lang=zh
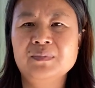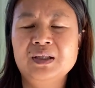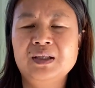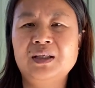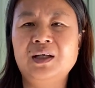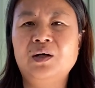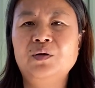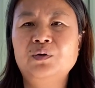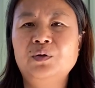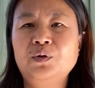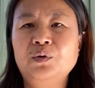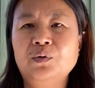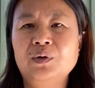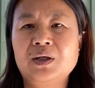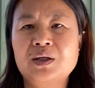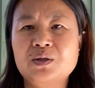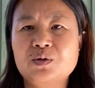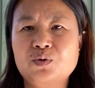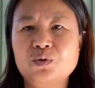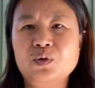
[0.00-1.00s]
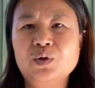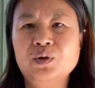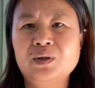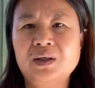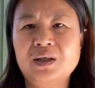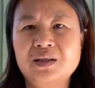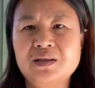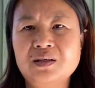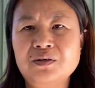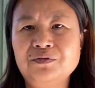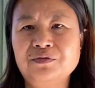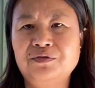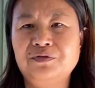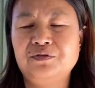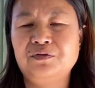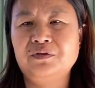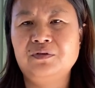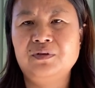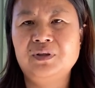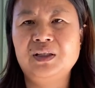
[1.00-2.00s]
然后弄了所有的政
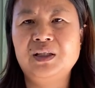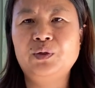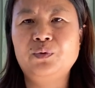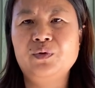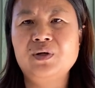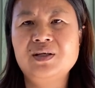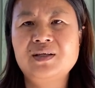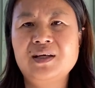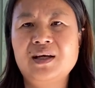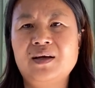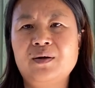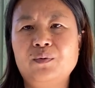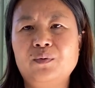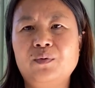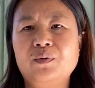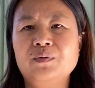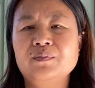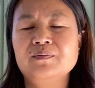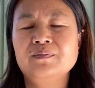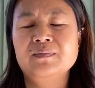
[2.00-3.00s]
府一堆债务，